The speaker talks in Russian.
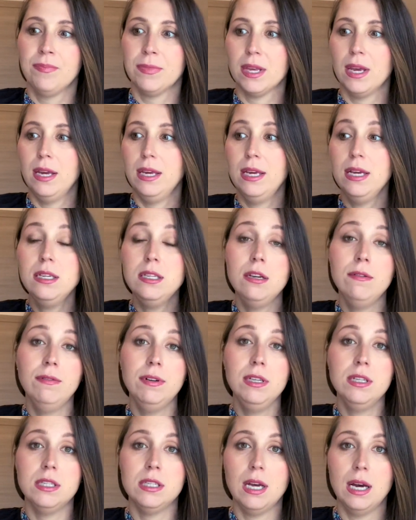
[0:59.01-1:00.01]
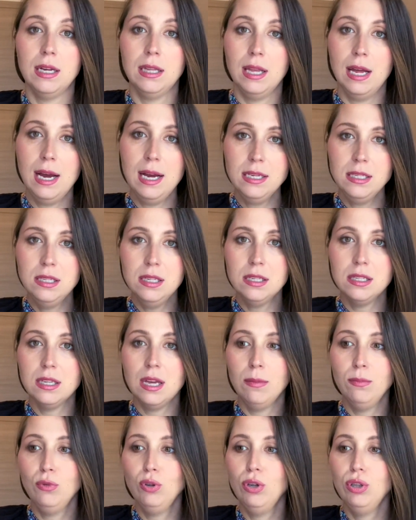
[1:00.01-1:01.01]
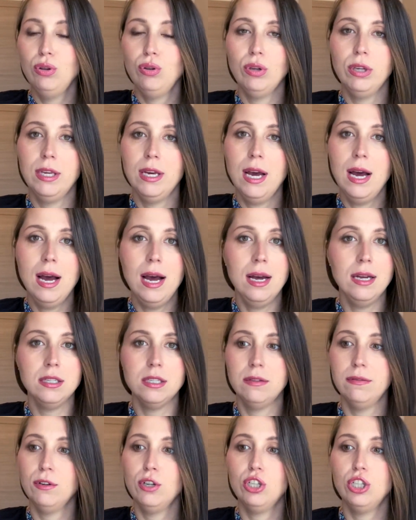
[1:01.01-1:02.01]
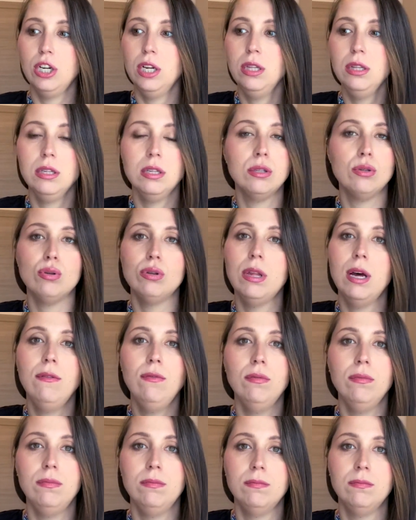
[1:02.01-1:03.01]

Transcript: Если вы не согласны со мной, то я совершенно, судов...